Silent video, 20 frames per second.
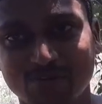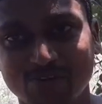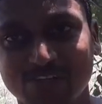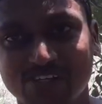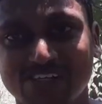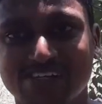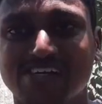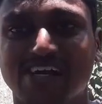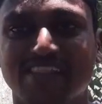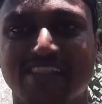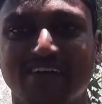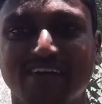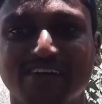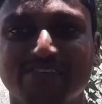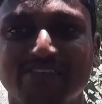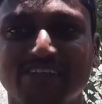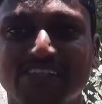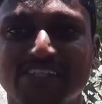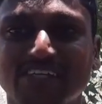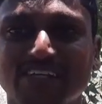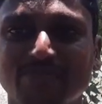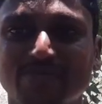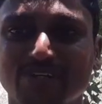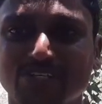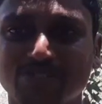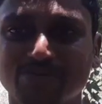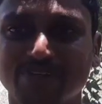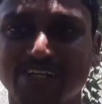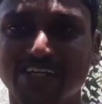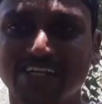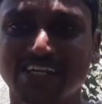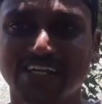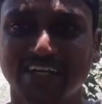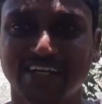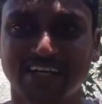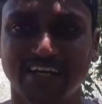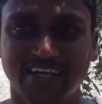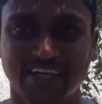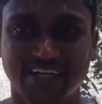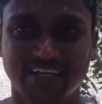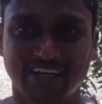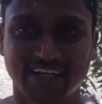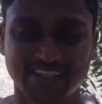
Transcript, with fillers: போதிருக்கு அந்தளவுக்கு வித்துக்களை பெருசு பண்ணிகிட்டே இருக்கிறாங்க